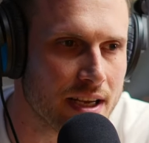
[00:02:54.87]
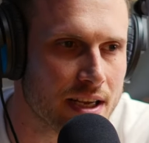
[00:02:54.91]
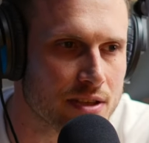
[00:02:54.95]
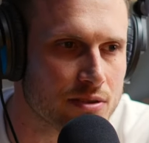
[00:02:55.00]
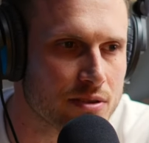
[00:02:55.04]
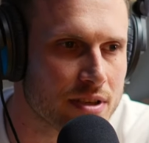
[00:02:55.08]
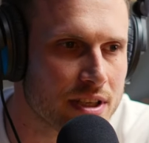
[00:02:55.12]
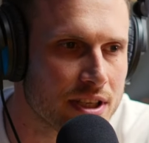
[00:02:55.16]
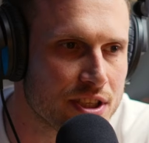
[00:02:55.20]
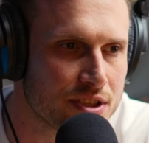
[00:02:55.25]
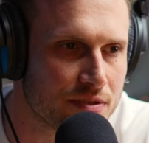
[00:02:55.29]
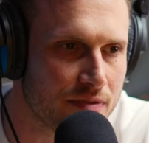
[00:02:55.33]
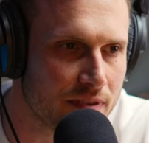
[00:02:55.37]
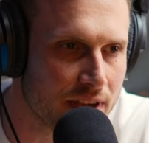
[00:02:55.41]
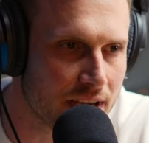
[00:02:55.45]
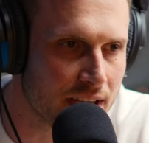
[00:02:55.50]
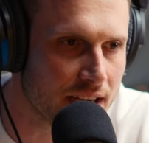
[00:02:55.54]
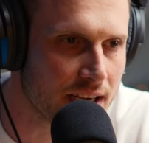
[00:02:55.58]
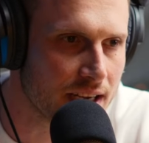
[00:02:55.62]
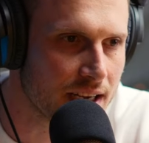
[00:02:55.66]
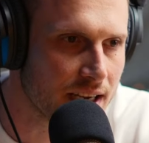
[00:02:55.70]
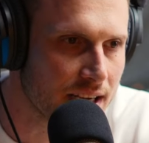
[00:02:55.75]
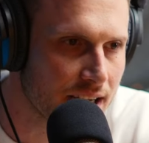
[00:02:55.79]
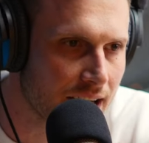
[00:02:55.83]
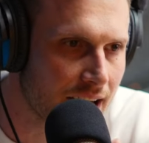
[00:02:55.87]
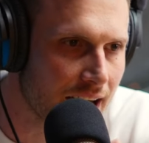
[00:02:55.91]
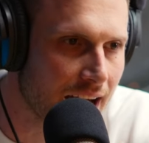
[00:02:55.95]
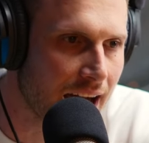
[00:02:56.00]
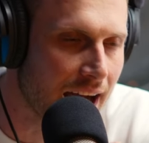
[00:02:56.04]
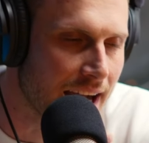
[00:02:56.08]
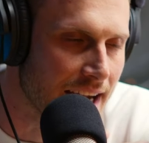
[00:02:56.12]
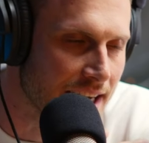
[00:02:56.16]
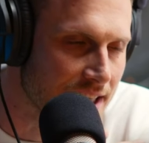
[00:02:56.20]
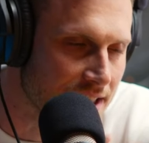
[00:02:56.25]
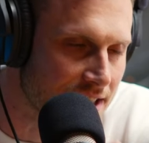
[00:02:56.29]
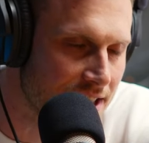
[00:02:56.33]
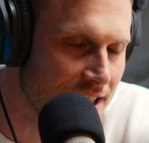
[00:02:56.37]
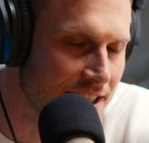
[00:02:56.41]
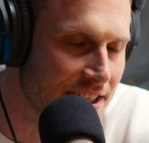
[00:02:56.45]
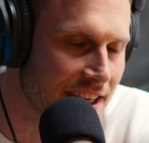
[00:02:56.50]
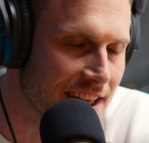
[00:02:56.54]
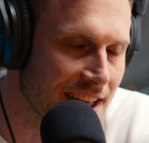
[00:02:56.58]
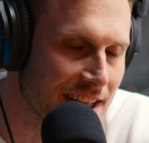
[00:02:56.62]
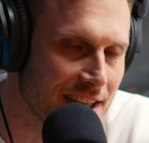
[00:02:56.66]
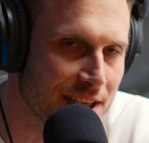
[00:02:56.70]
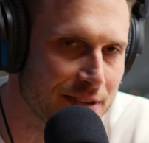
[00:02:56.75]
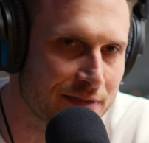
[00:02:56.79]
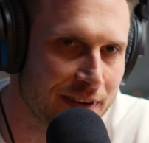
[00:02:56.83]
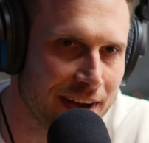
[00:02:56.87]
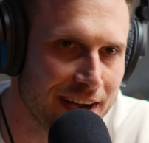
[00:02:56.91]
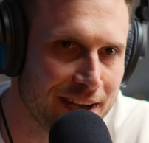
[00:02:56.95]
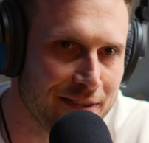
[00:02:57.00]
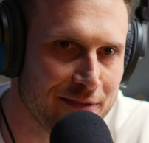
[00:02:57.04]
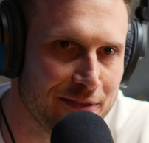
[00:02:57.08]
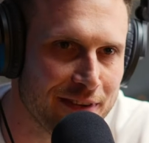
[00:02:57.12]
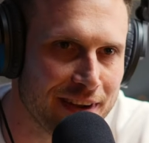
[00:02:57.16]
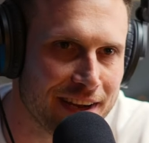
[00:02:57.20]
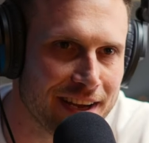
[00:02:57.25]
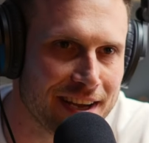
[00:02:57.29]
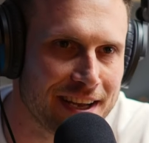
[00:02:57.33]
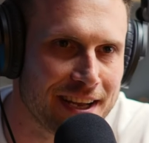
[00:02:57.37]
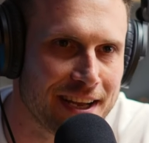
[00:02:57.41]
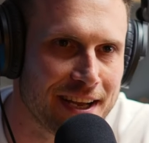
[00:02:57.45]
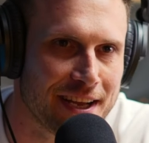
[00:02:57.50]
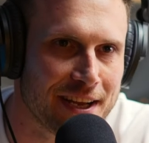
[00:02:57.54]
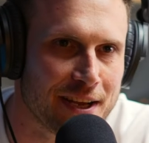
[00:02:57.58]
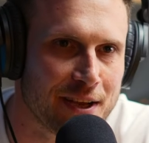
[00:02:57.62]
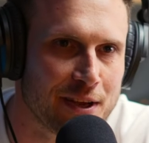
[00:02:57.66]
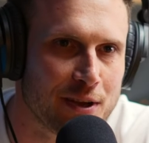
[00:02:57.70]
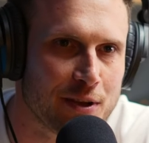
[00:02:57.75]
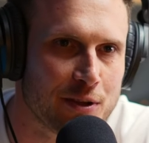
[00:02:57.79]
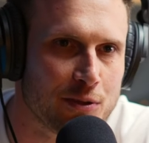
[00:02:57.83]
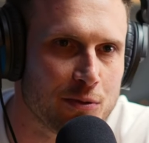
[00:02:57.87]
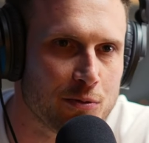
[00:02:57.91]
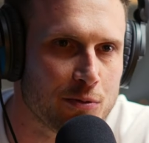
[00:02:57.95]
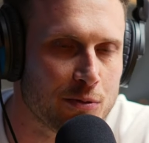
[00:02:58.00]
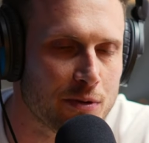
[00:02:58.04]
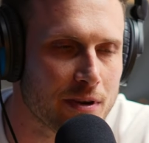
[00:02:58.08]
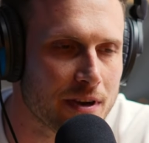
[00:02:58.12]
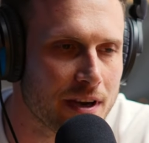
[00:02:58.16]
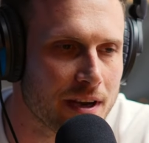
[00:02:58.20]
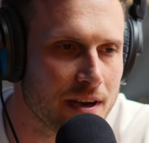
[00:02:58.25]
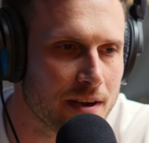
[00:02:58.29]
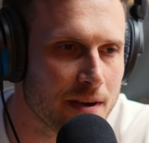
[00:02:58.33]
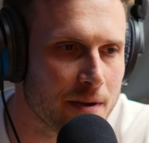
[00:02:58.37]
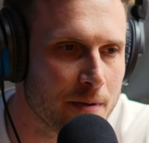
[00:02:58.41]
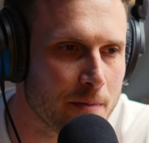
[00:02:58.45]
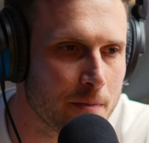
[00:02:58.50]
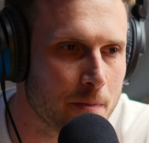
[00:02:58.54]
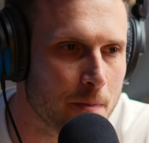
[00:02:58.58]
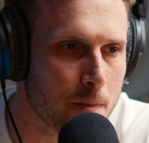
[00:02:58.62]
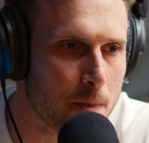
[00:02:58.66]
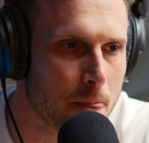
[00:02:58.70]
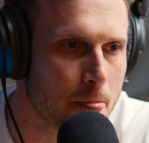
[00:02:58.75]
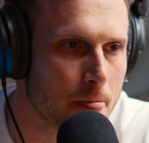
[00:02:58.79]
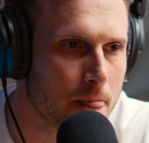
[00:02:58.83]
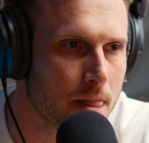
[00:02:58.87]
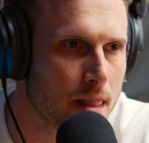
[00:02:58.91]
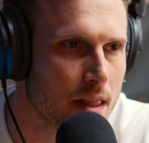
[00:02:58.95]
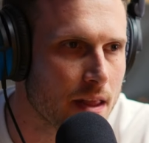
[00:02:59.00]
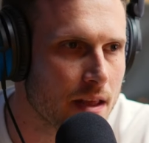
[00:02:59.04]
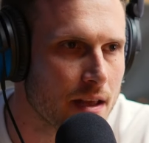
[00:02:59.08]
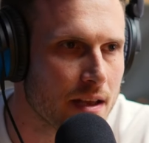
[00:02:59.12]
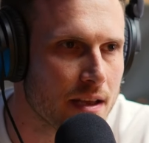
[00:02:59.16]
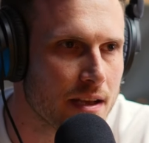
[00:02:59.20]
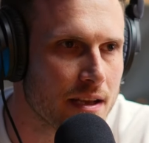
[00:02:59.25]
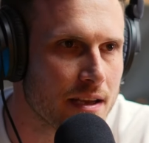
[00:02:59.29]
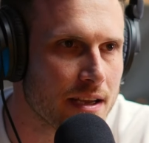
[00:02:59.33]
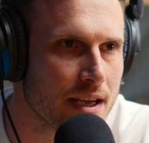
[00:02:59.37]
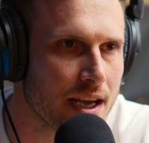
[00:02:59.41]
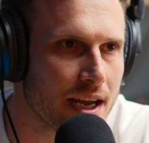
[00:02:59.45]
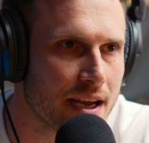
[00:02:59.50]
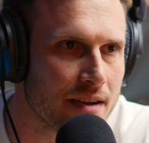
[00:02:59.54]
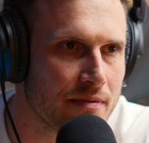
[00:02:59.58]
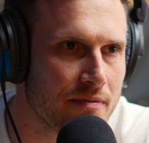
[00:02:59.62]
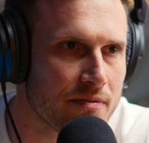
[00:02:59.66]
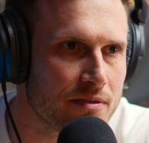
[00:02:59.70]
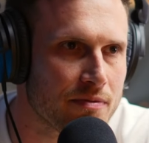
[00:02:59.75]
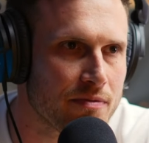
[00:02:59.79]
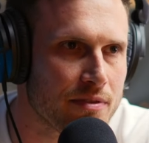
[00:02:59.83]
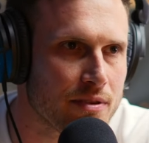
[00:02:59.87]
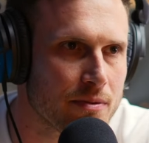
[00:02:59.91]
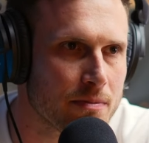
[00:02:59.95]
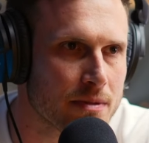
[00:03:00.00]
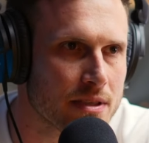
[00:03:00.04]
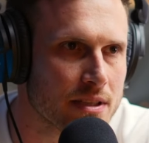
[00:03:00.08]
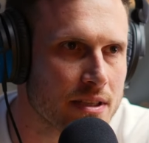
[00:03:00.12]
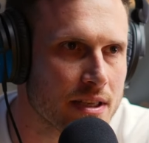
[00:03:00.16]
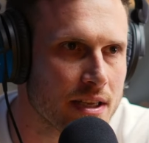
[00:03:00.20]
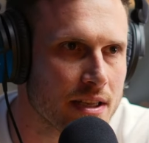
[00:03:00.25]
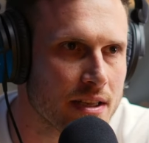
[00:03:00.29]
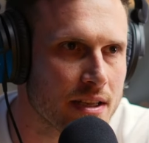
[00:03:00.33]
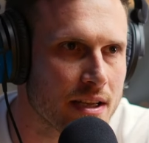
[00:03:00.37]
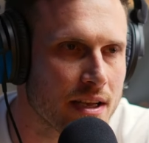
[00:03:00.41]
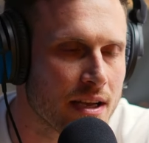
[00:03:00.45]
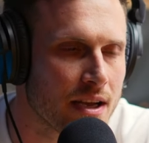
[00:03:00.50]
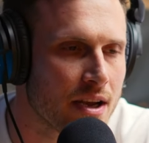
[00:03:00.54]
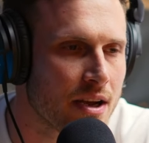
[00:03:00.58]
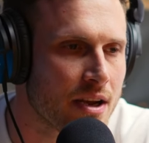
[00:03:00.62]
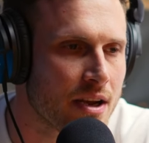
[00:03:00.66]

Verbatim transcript: Also nicht schwer, eigentlich ist es relativ einfach, nur, ähm, ja, wie soll man es nennen?